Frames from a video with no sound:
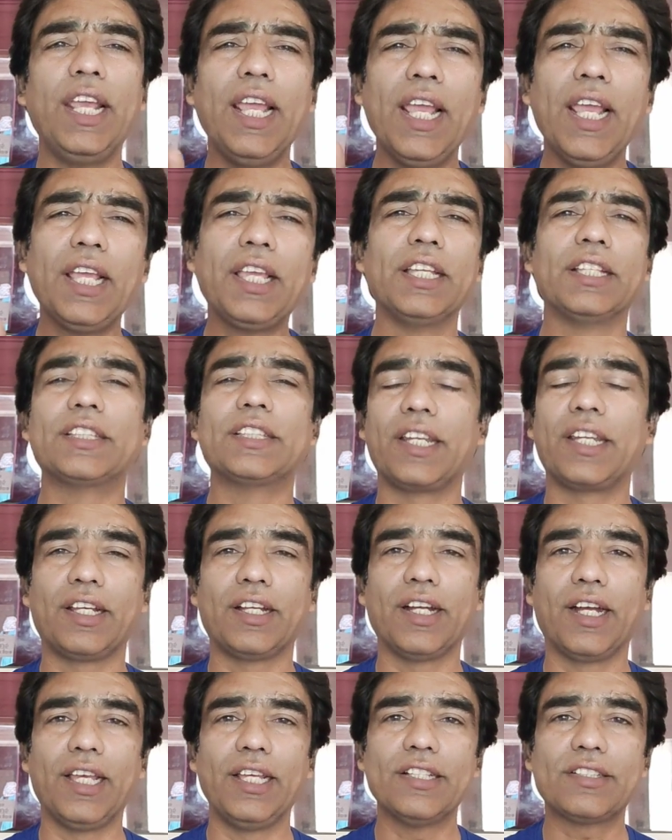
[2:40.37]
एक ही
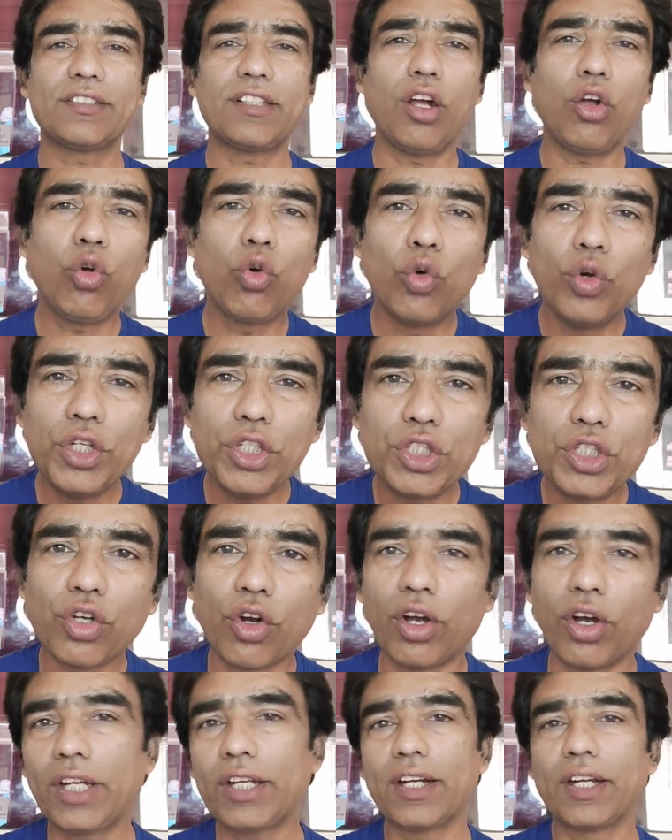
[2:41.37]
तरीका है इसका कोई
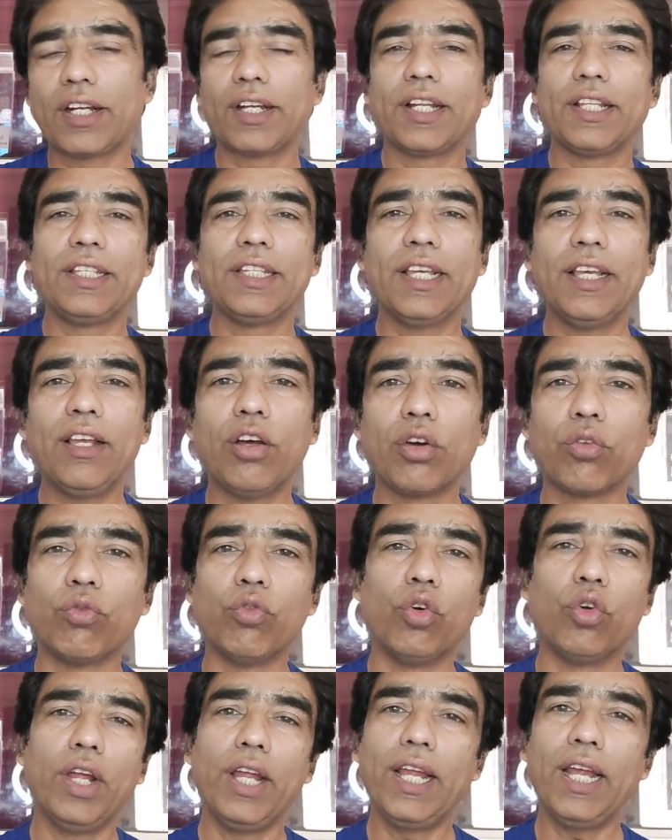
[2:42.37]
शॉर्टकट नहीं है और
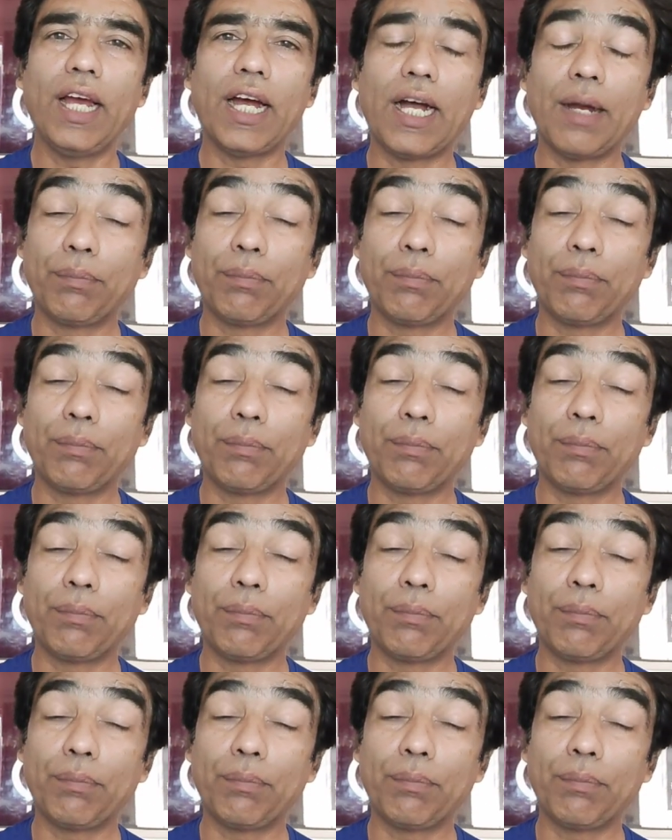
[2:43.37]
वो है